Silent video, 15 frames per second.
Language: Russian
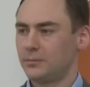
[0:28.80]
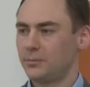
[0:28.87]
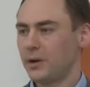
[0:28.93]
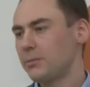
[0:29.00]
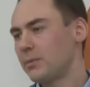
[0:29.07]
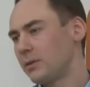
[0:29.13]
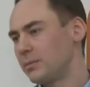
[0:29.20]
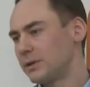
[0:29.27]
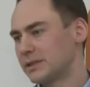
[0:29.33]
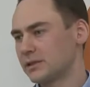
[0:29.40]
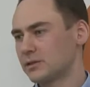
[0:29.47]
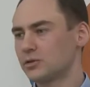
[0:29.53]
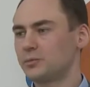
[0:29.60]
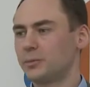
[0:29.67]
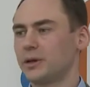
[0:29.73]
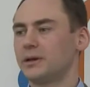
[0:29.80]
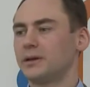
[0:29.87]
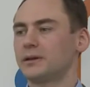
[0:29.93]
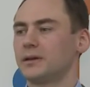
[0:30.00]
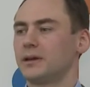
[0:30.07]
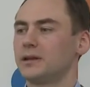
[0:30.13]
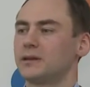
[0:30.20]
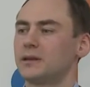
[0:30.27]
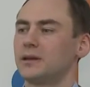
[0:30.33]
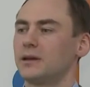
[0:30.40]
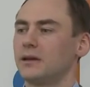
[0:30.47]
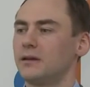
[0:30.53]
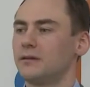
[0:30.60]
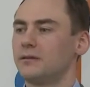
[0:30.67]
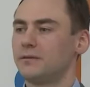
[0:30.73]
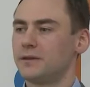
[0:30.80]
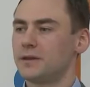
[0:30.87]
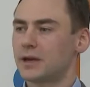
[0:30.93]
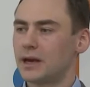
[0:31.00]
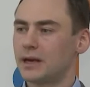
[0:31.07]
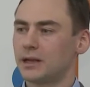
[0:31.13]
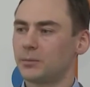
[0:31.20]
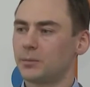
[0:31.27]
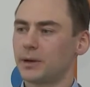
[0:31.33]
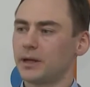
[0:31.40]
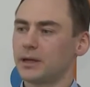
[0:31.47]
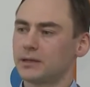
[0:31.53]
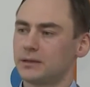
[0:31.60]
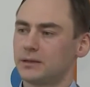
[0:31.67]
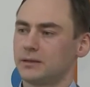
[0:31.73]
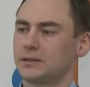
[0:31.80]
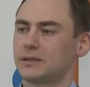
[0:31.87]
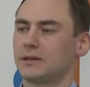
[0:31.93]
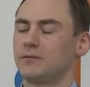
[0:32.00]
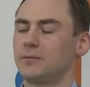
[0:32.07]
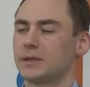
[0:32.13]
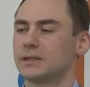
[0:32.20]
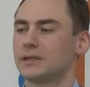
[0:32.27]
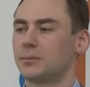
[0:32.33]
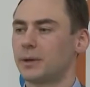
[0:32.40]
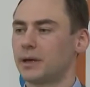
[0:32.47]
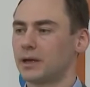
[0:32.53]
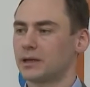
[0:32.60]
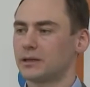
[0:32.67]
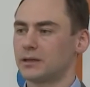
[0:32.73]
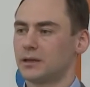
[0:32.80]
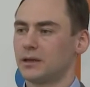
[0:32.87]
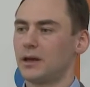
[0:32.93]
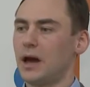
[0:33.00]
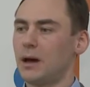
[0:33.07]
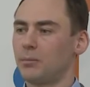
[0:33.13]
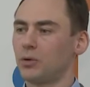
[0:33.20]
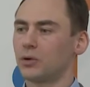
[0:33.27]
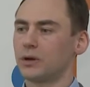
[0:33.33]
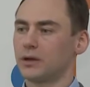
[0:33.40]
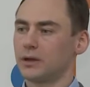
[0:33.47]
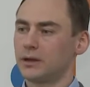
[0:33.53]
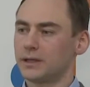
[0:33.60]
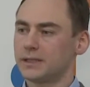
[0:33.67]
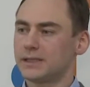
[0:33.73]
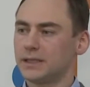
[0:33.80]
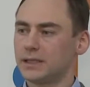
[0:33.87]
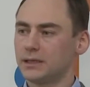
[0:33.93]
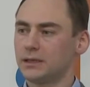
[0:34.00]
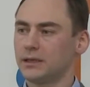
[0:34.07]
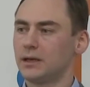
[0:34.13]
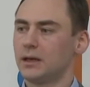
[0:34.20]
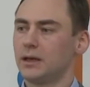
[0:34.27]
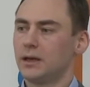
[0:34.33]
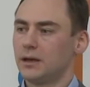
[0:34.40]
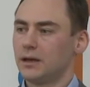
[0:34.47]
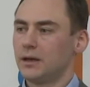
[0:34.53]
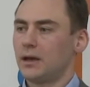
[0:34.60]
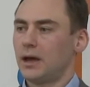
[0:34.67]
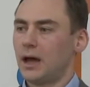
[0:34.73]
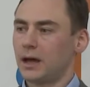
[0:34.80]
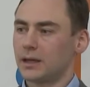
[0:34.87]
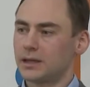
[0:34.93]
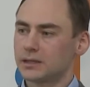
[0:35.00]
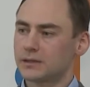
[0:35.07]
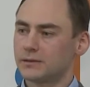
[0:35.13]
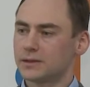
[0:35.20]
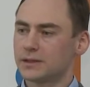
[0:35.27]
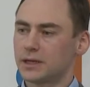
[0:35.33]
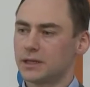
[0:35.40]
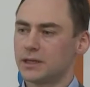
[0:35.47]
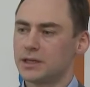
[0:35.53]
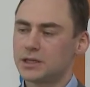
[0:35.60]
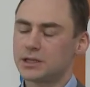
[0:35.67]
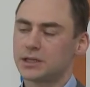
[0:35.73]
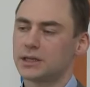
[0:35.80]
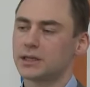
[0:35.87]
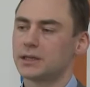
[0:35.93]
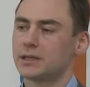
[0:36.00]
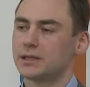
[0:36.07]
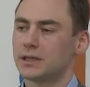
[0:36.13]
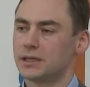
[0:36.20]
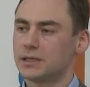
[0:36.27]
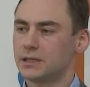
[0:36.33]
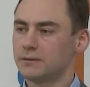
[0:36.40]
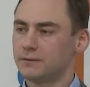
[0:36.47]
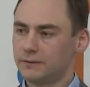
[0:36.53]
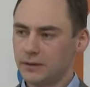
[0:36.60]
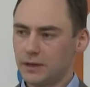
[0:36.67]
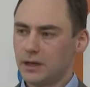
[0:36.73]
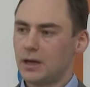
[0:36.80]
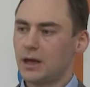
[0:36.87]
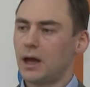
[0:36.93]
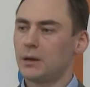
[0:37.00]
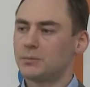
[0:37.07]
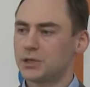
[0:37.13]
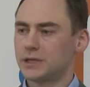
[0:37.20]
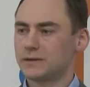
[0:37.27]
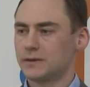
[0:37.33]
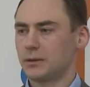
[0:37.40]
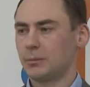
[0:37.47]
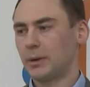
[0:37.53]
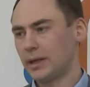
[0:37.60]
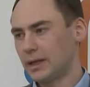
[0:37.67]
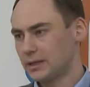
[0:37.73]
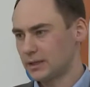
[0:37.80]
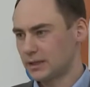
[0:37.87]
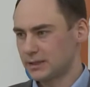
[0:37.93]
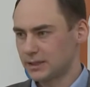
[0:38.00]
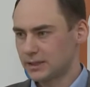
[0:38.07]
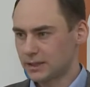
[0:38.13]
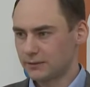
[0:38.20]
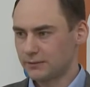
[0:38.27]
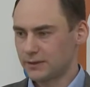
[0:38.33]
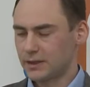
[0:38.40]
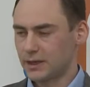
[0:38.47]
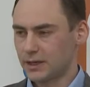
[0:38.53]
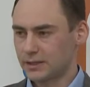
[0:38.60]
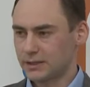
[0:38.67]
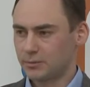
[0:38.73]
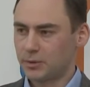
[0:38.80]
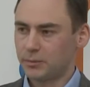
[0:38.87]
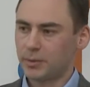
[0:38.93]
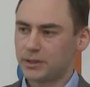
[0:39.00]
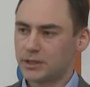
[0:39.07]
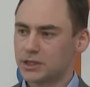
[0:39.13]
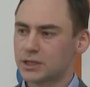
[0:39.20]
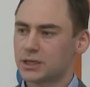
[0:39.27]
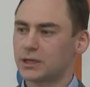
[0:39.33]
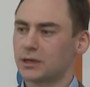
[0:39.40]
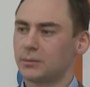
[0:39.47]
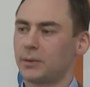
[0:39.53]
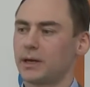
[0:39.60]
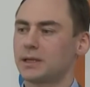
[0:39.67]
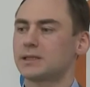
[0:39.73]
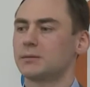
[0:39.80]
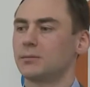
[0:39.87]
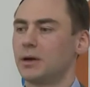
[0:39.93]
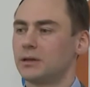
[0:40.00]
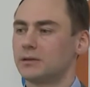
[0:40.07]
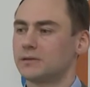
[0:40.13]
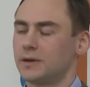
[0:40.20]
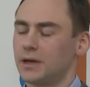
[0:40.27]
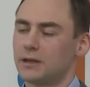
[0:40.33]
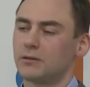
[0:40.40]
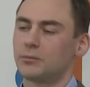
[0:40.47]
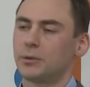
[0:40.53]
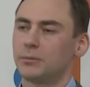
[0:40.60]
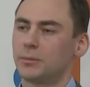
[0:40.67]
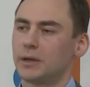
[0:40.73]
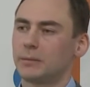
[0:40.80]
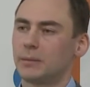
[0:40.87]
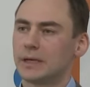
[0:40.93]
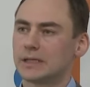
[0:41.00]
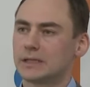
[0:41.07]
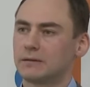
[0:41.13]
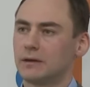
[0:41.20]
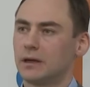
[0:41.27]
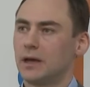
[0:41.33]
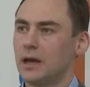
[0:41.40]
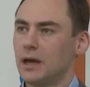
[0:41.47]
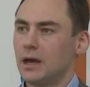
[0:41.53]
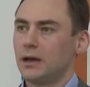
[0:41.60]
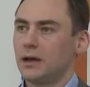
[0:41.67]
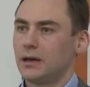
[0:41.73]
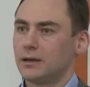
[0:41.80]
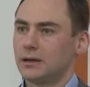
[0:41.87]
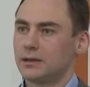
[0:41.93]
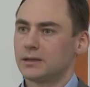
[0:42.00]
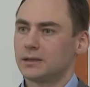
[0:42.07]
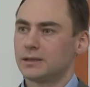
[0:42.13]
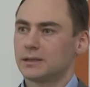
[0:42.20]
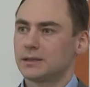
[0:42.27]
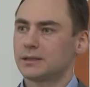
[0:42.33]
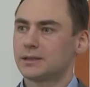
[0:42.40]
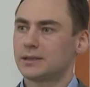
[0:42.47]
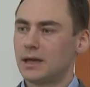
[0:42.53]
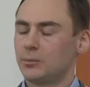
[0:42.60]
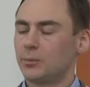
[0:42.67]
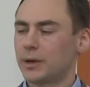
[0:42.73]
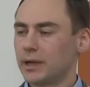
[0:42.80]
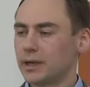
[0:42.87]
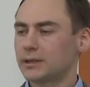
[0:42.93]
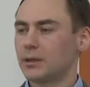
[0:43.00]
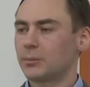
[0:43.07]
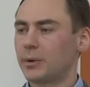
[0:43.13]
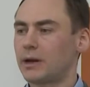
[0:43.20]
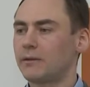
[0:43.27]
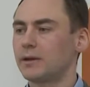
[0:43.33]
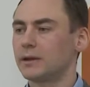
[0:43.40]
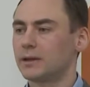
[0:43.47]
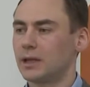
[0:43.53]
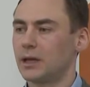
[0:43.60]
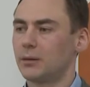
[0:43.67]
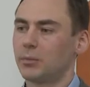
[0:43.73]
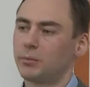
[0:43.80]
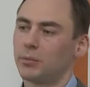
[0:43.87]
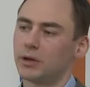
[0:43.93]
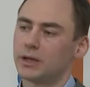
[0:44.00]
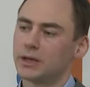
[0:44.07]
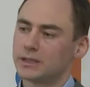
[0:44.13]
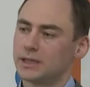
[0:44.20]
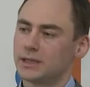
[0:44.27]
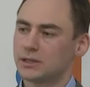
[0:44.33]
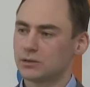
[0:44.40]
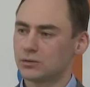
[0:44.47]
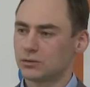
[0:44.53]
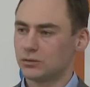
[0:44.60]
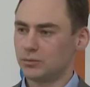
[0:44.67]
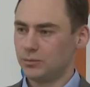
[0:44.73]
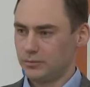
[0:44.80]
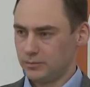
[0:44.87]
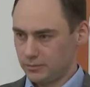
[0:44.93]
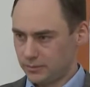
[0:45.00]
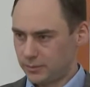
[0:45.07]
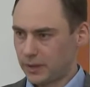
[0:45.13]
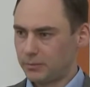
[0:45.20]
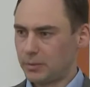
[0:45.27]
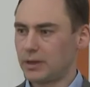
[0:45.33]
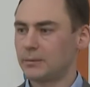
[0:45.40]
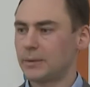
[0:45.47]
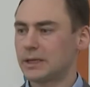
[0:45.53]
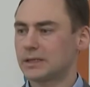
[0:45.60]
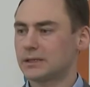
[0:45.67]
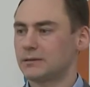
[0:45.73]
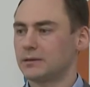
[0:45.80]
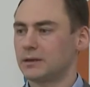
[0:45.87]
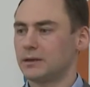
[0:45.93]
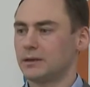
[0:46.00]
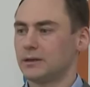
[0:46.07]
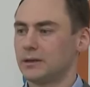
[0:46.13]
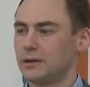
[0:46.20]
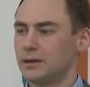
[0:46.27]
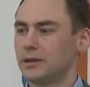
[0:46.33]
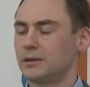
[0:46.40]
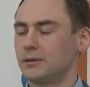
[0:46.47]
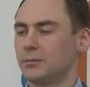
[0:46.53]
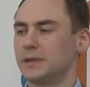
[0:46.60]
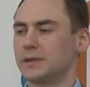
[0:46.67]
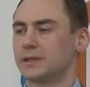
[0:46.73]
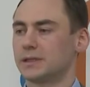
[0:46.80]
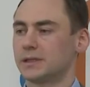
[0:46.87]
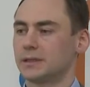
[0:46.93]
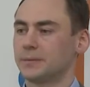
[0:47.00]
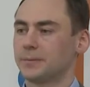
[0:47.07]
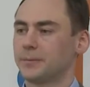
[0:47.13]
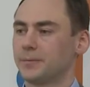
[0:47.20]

Премия «Бизнес-успех» – это федеральный проект, совместный проект э, «Опоры России», Агентства стратегических инициатив, Общественной палаты Российской Федерации при поддержке корпораций малого и среднего предпринимательства. Э, сам проект направлен на популяризацию предпринимательства и бизнеса.